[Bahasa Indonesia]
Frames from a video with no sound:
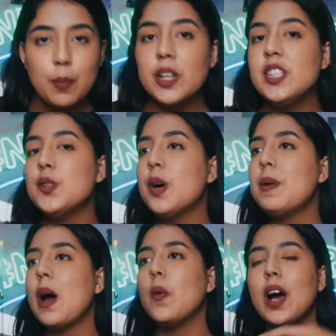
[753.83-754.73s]
Polisi juga
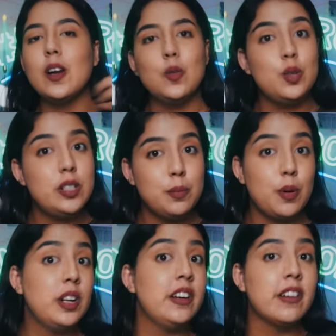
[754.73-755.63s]
melakukan uji
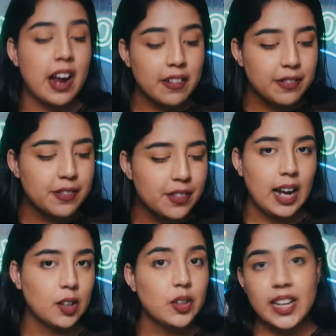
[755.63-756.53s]
poligraf
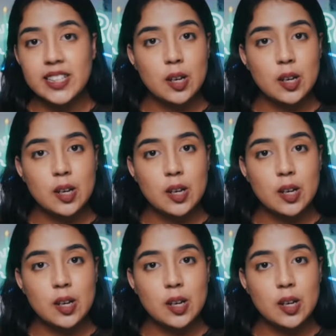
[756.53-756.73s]
atau tes